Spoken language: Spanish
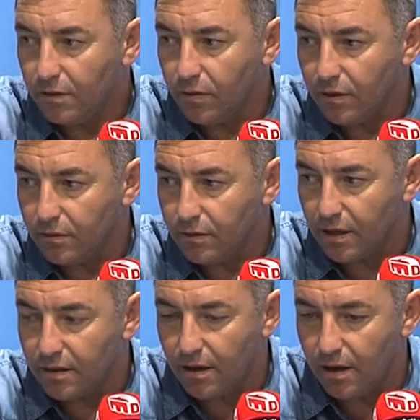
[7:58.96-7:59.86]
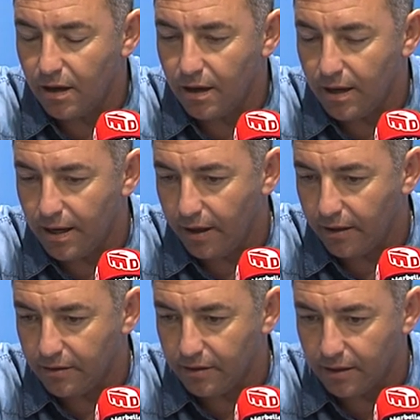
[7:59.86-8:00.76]
y bueno, gracias a, la
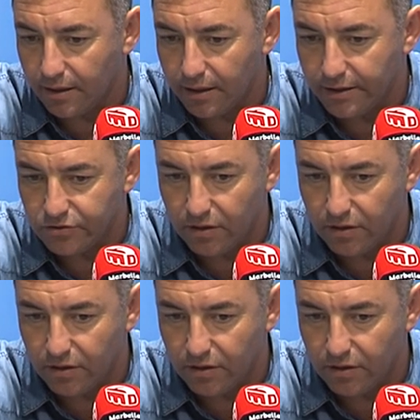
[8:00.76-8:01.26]
gente que ha hecho